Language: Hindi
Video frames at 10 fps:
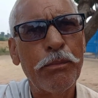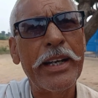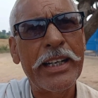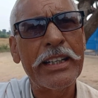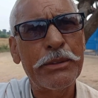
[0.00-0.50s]

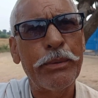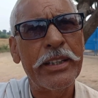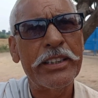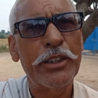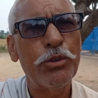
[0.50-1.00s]
बाई कास्ट
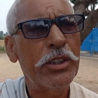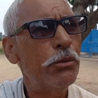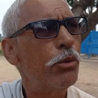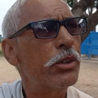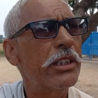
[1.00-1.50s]
पंडित हैं
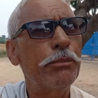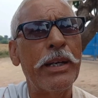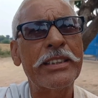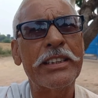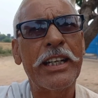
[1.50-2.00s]
उनकी बोलते हैं
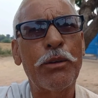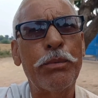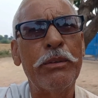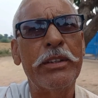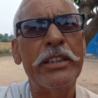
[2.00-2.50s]
पाँच हज़ार
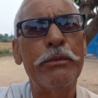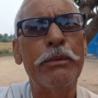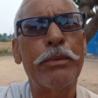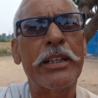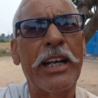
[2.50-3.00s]
रुपये महीने
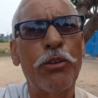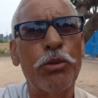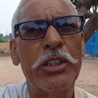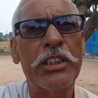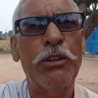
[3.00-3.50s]
में प्रधान
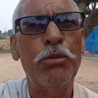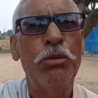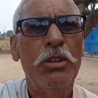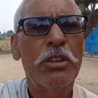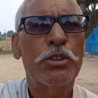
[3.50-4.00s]
को देता हूँ
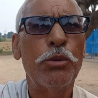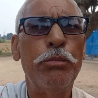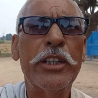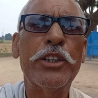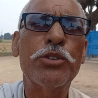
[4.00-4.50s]
तो
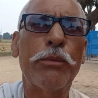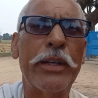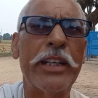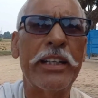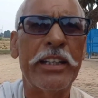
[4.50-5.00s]
मैं क्यों
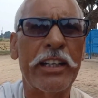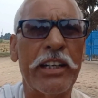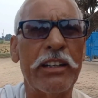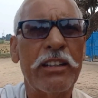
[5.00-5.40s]
सफाई करने लगा